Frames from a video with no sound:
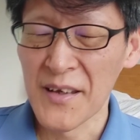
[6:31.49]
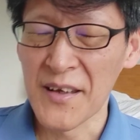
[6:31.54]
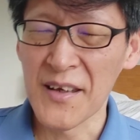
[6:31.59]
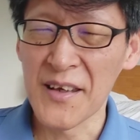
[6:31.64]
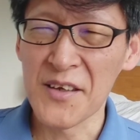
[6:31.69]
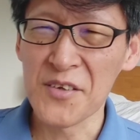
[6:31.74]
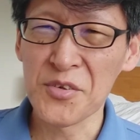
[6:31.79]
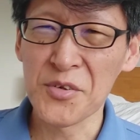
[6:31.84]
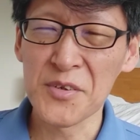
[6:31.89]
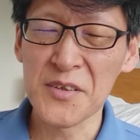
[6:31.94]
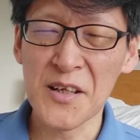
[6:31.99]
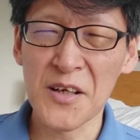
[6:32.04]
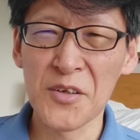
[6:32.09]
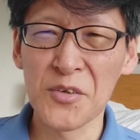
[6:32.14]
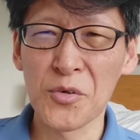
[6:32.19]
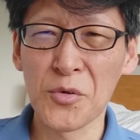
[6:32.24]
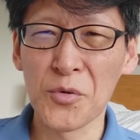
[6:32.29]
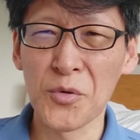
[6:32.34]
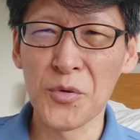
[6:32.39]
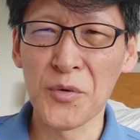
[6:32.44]
えー、そういったよう
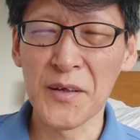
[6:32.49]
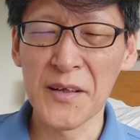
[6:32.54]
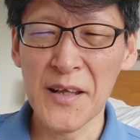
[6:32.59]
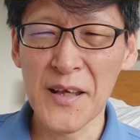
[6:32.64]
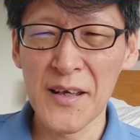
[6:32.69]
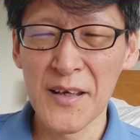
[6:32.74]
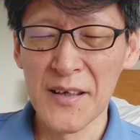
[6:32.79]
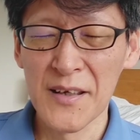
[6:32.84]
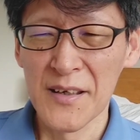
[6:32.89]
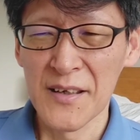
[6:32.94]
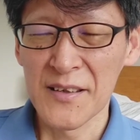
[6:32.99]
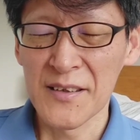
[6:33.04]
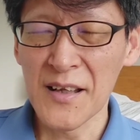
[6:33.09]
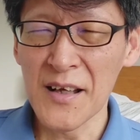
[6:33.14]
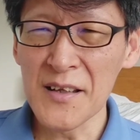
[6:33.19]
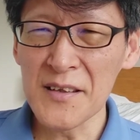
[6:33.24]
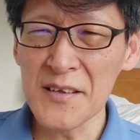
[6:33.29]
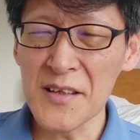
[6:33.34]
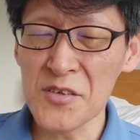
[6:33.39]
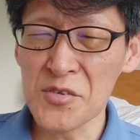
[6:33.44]
なところはね、
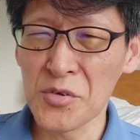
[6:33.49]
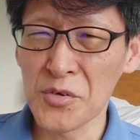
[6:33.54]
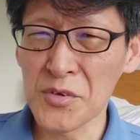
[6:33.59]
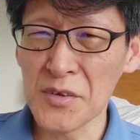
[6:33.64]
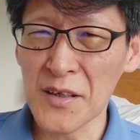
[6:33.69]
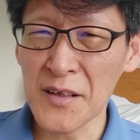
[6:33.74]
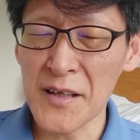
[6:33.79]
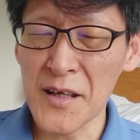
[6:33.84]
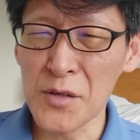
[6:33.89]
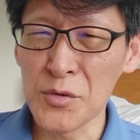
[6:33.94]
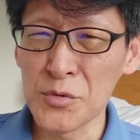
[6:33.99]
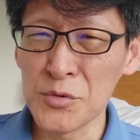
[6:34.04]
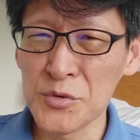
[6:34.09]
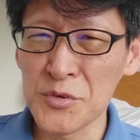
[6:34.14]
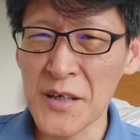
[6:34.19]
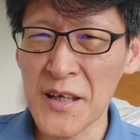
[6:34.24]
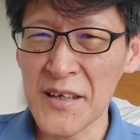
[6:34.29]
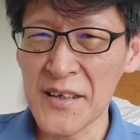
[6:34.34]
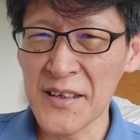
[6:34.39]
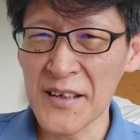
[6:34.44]
なんでそんなね、
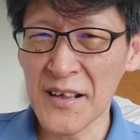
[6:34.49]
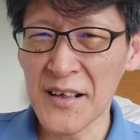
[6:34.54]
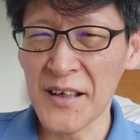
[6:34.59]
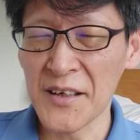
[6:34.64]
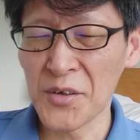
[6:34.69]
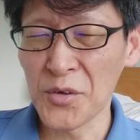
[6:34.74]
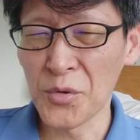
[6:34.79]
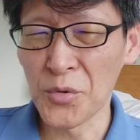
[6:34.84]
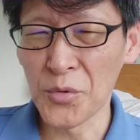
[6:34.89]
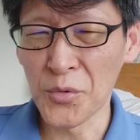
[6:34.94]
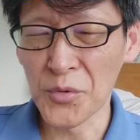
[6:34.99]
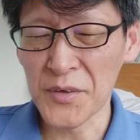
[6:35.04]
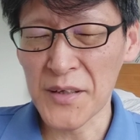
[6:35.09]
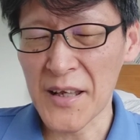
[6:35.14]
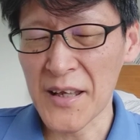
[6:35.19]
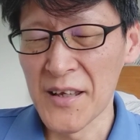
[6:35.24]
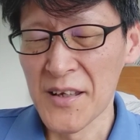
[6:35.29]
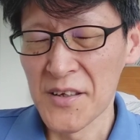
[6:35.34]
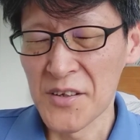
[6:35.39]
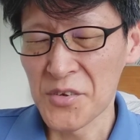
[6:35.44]
運営委員会の方
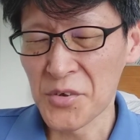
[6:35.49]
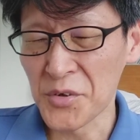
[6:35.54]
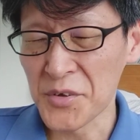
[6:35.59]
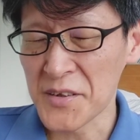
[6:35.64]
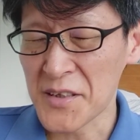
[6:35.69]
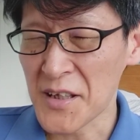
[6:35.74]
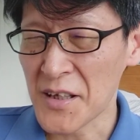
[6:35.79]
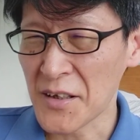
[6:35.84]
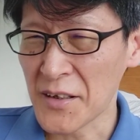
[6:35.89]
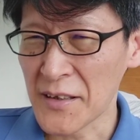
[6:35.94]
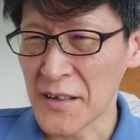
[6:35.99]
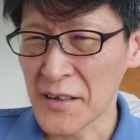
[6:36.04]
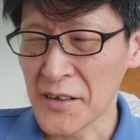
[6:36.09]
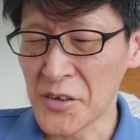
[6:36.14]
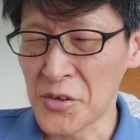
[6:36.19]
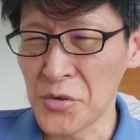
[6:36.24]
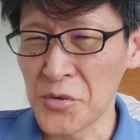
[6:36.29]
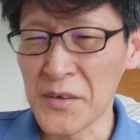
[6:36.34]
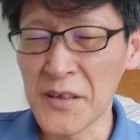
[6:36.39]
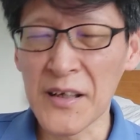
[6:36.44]
で、そういったようなね、
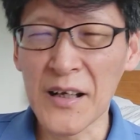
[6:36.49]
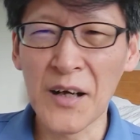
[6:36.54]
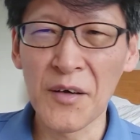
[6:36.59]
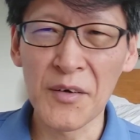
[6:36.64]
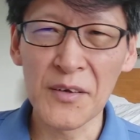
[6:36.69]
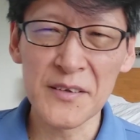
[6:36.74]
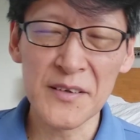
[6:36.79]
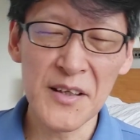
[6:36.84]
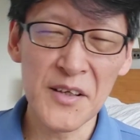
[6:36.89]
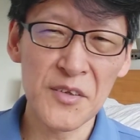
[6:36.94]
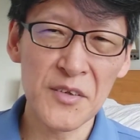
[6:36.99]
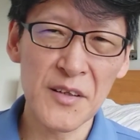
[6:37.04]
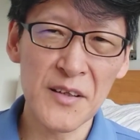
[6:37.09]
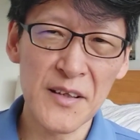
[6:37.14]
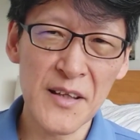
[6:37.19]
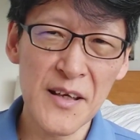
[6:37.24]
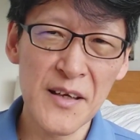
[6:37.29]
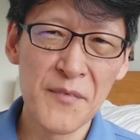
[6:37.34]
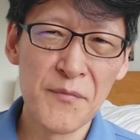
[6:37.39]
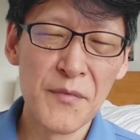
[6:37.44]
急に変わったような
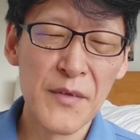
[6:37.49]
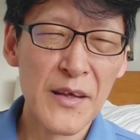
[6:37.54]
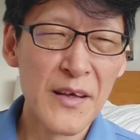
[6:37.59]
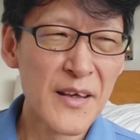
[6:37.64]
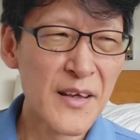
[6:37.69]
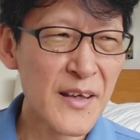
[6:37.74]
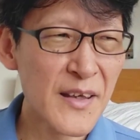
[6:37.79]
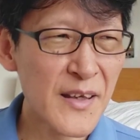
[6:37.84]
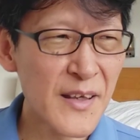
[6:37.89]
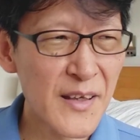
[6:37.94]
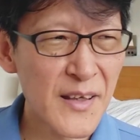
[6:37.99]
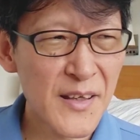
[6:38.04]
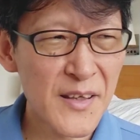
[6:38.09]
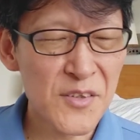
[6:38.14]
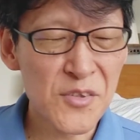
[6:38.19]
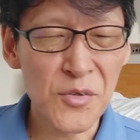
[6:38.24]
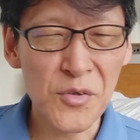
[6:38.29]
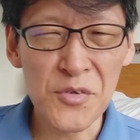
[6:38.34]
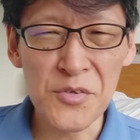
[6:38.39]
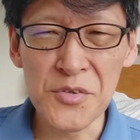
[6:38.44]
ね、
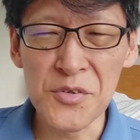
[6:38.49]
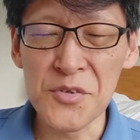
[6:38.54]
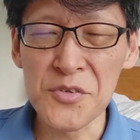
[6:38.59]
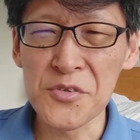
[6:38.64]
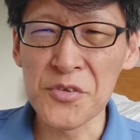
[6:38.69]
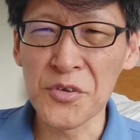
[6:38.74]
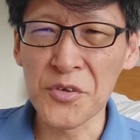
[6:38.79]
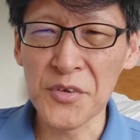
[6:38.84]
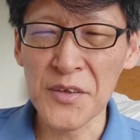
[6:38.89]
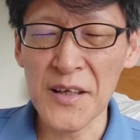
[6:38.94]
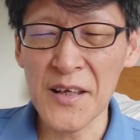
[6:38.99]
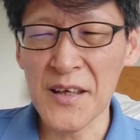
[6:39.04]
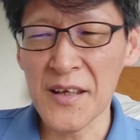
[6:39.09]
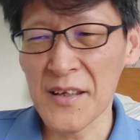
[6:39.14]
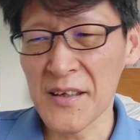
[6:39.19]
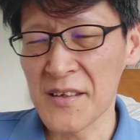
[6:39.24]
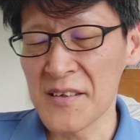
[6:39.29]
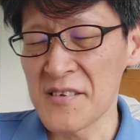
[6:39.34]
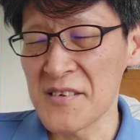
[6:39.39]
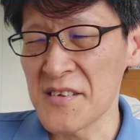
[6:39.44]
えー、そのスーツの
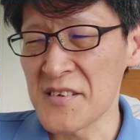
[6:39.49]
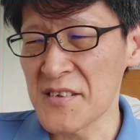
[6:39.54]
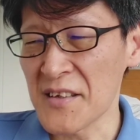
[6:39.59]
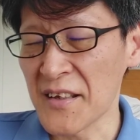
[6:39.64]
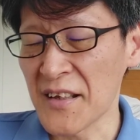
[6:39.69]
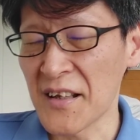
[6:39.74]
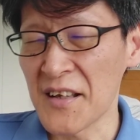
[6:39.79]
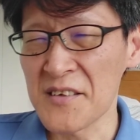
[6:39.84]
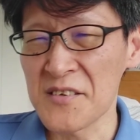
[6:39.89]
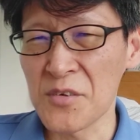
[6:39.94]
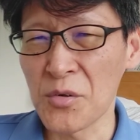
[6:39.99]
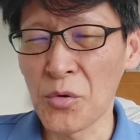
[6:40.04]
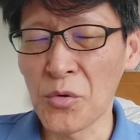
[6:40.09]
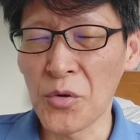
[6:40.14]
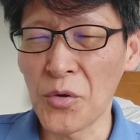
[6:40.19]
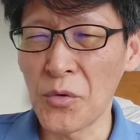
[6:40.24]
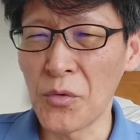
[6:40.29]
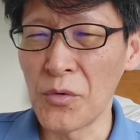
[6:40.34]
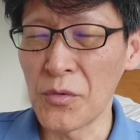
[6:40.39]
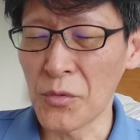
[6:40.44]
ね、審査に関して
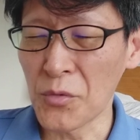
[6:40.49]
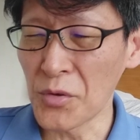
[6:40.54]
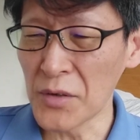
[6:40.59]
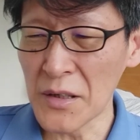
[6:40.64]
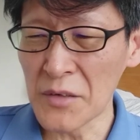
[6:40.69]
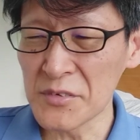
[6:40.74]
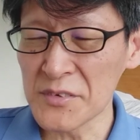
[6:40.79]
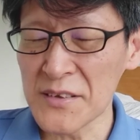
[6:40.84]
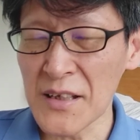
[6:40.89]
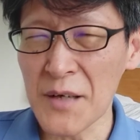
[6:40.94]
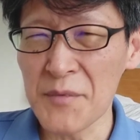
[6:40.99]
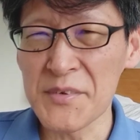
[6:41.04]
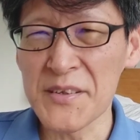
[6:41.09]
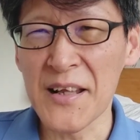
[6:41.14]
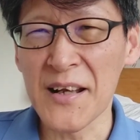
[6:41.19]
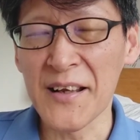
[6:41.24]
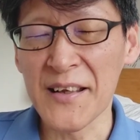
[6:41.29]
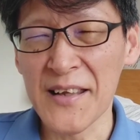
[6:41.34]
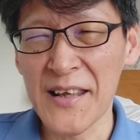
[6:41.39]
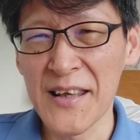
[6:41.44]
行うんだみ
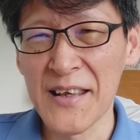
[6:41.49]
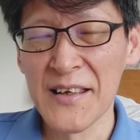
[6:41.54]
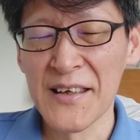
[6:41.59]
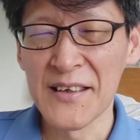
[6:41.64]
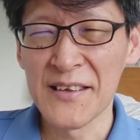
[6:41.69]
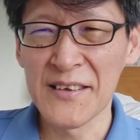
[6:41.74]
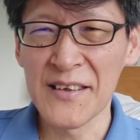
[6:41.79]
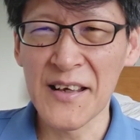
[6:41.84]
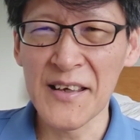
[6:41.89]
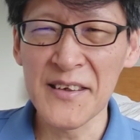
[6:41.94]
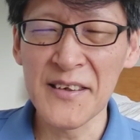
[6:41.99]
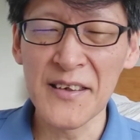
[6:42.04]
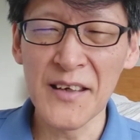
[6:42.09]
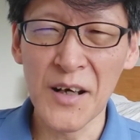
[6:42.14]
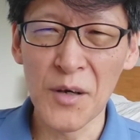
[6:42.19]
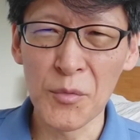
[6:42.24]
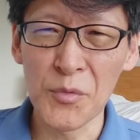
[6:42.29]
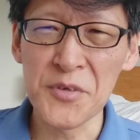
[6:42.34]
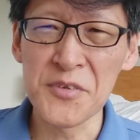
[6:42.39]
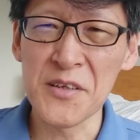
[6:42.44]
たいなね、大批
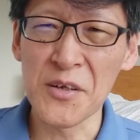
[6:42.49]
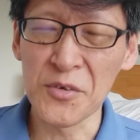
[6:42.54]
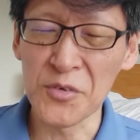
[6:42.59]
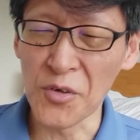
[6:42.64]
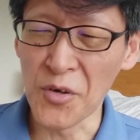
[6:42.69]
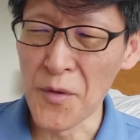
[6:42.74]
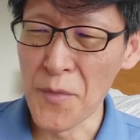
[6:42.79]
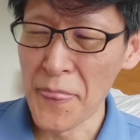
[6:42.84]
判をしてると。